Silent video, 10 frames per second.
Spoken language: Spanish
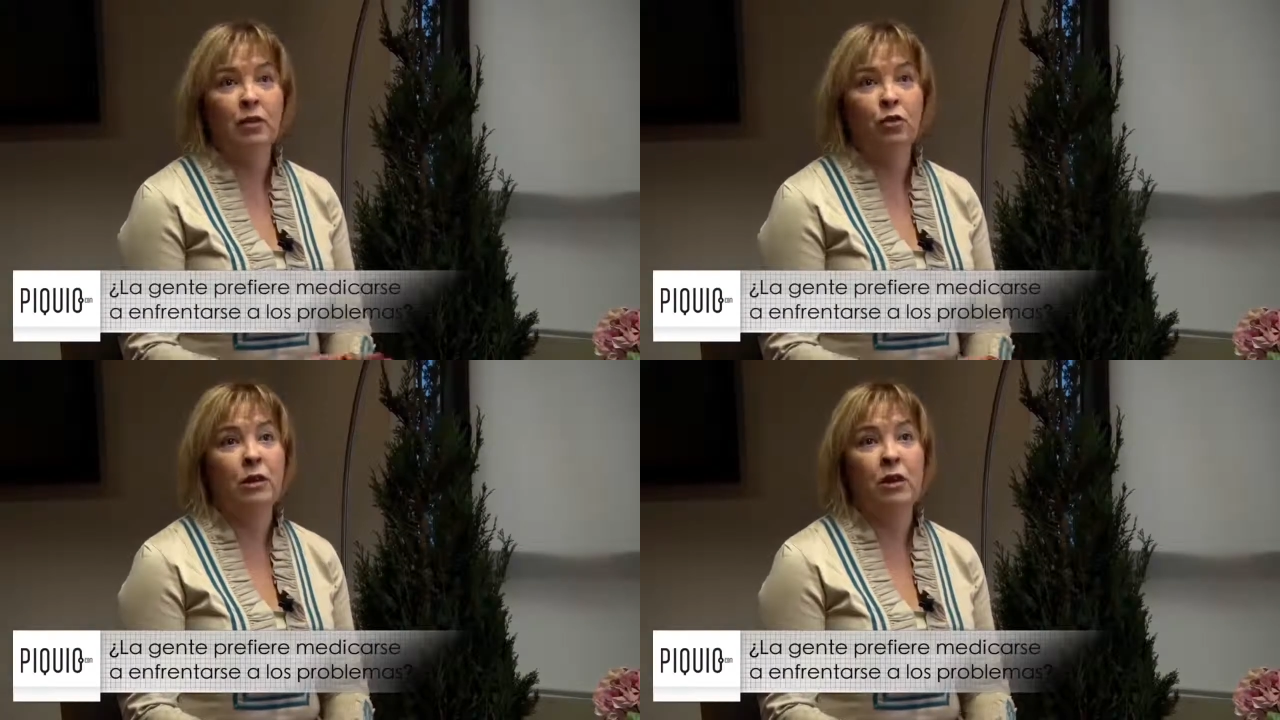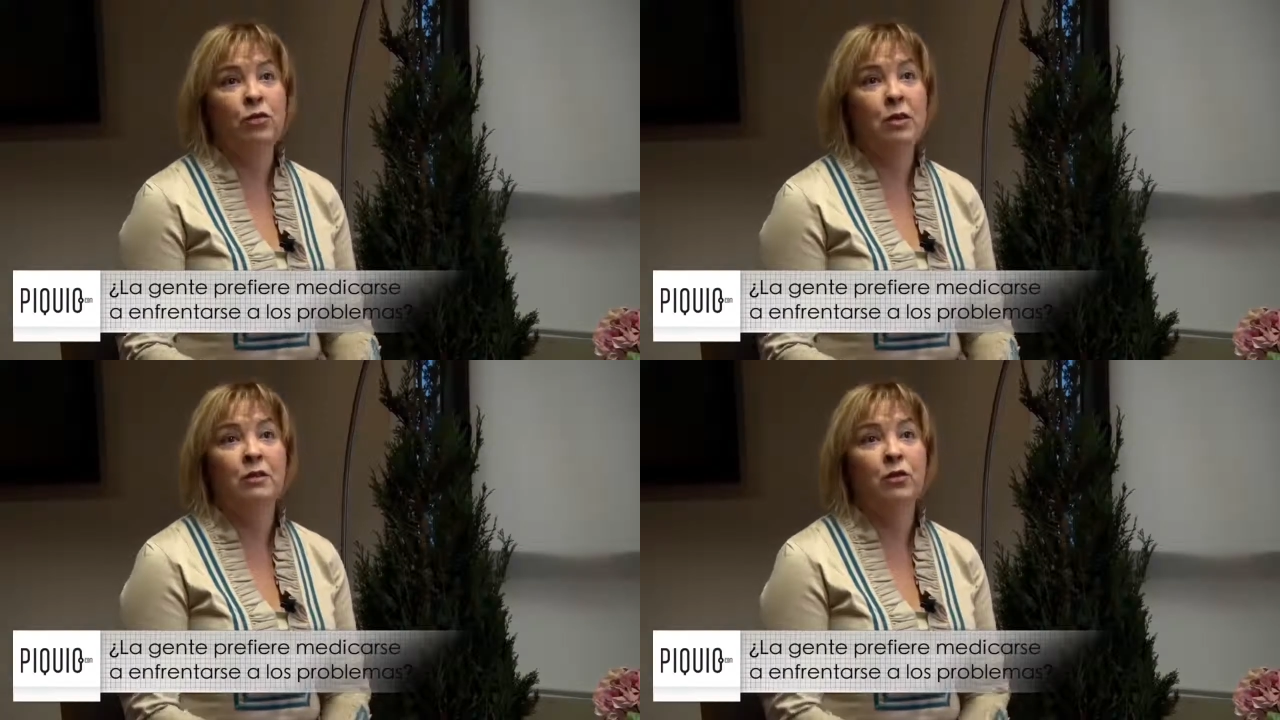...ya no
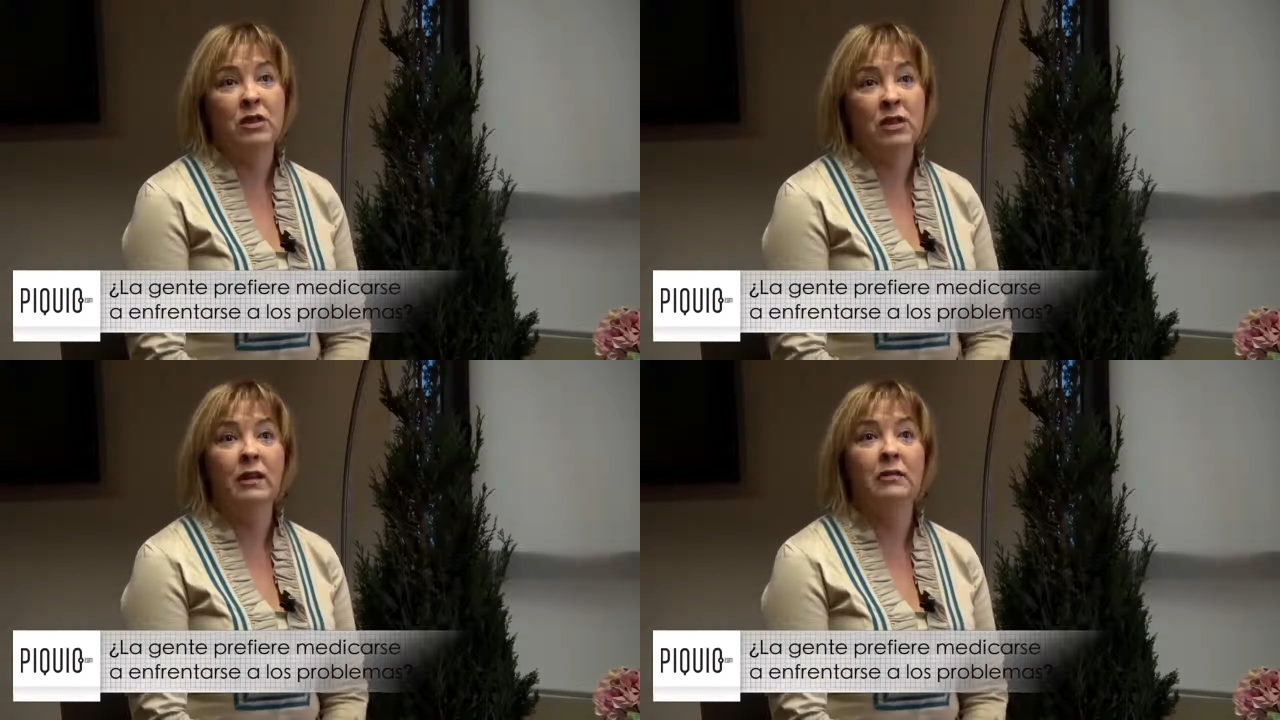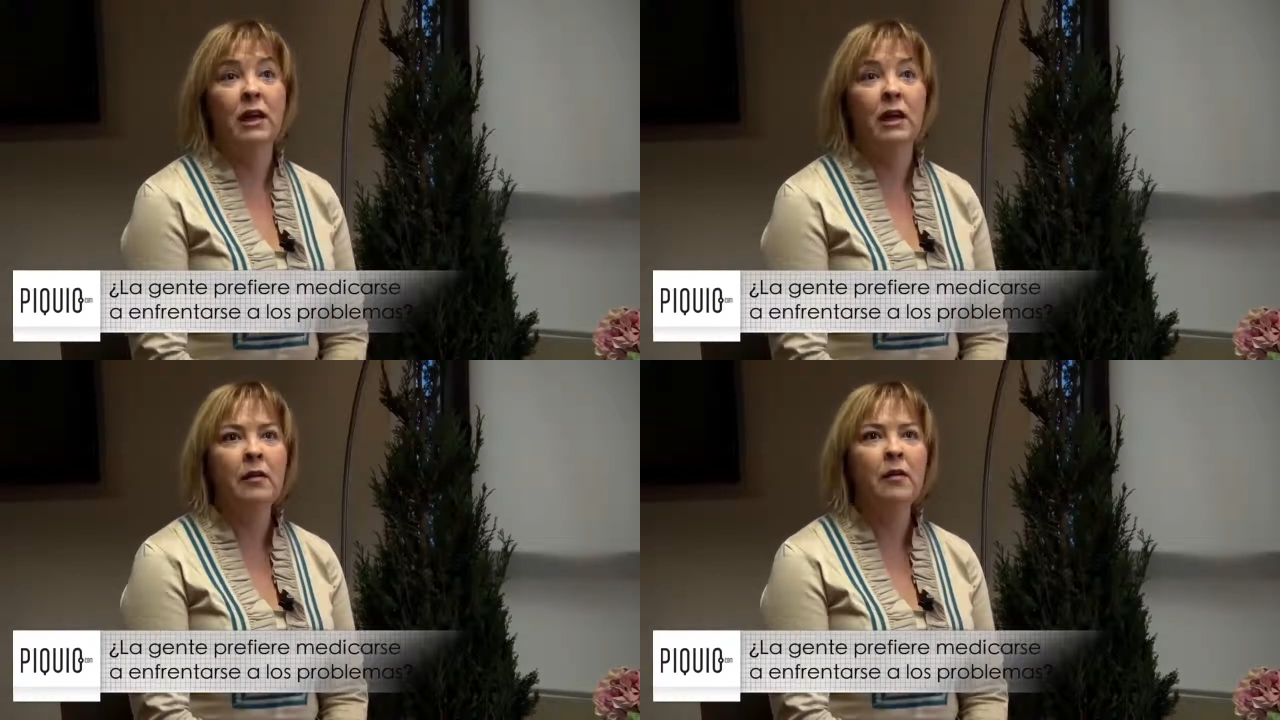estoy hablando de
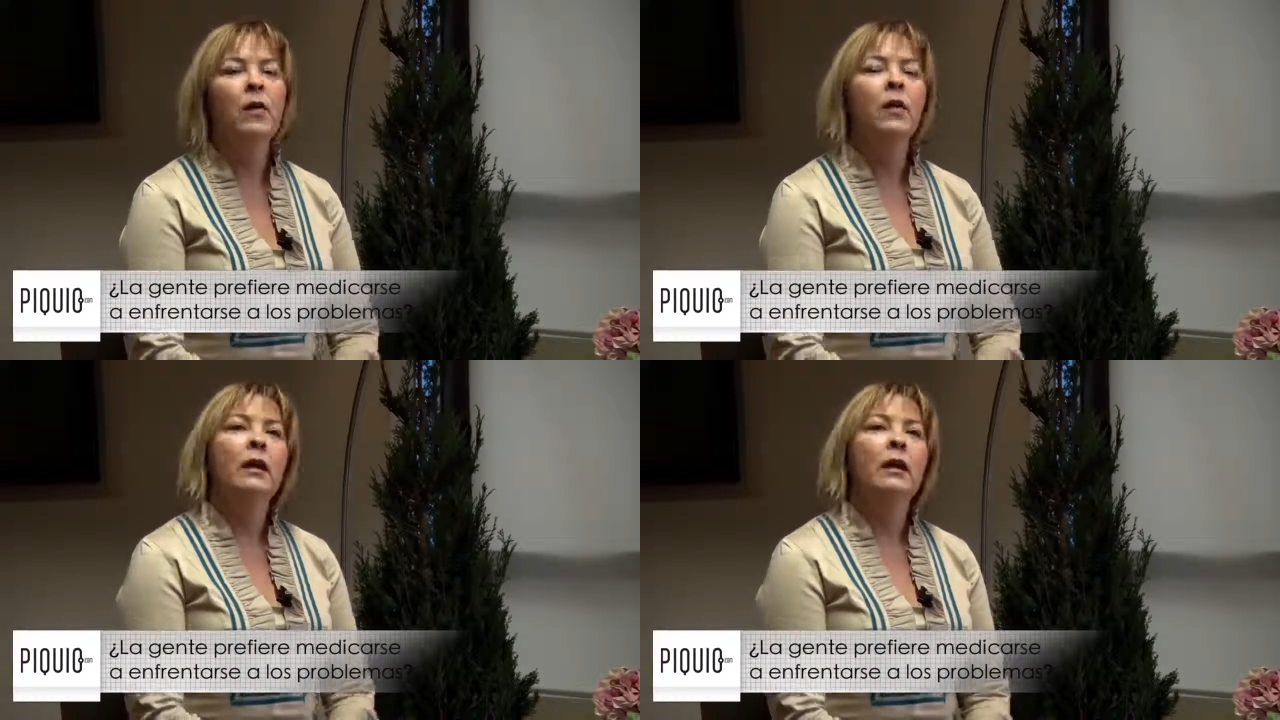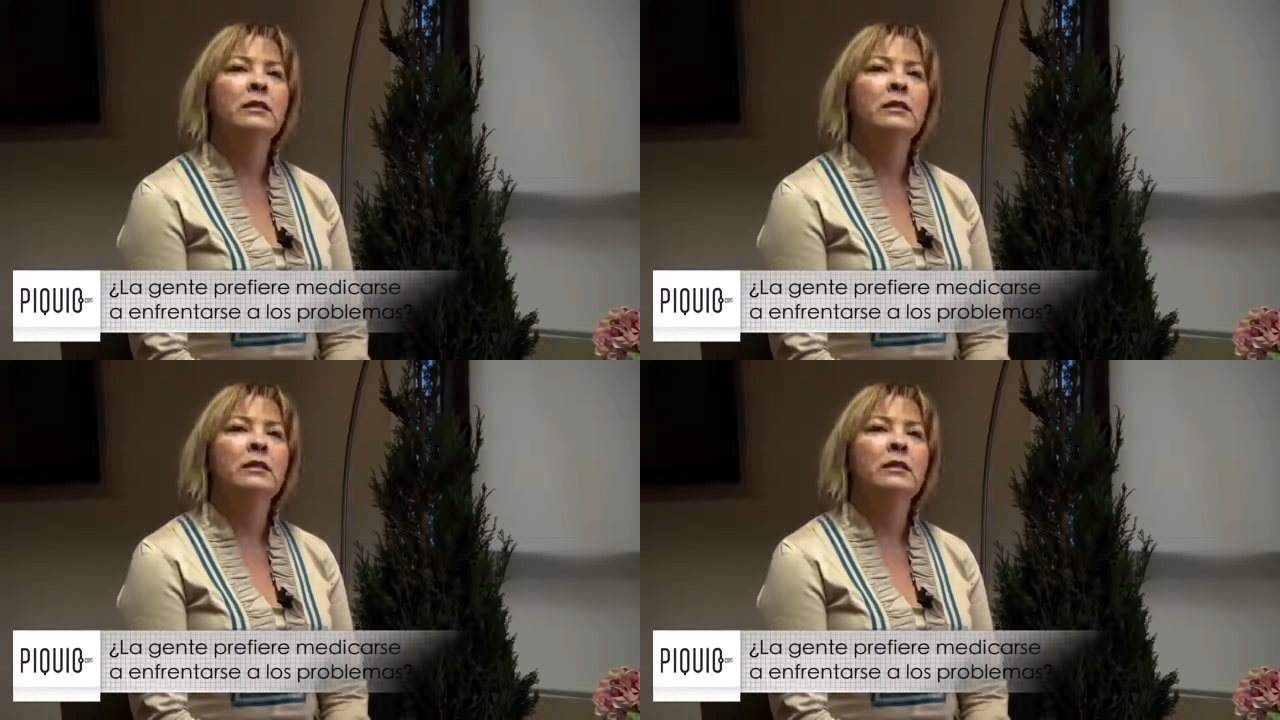psiquiatría, ¿eh?